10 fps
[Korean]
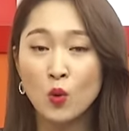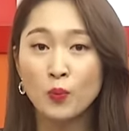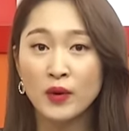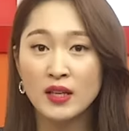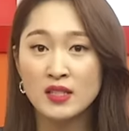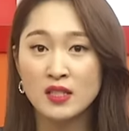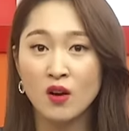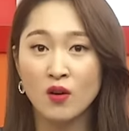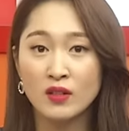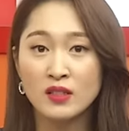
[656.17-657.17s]
7개
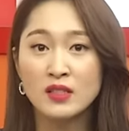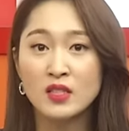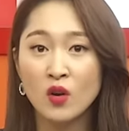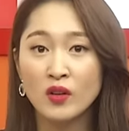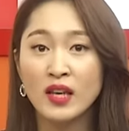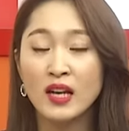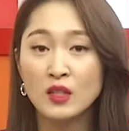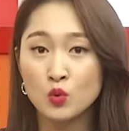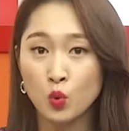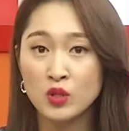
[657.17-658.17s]
지역을
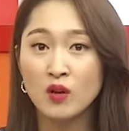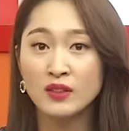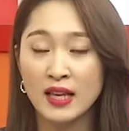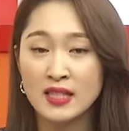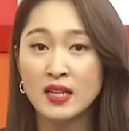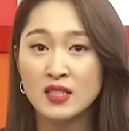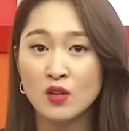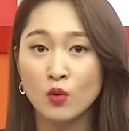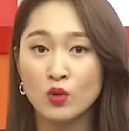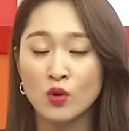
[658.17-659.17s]
청약 조정 대상
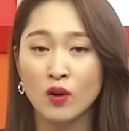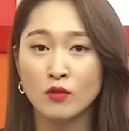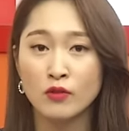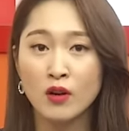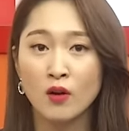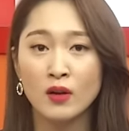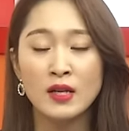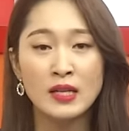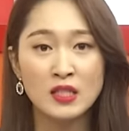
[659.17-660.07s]
지역으로 정하고요.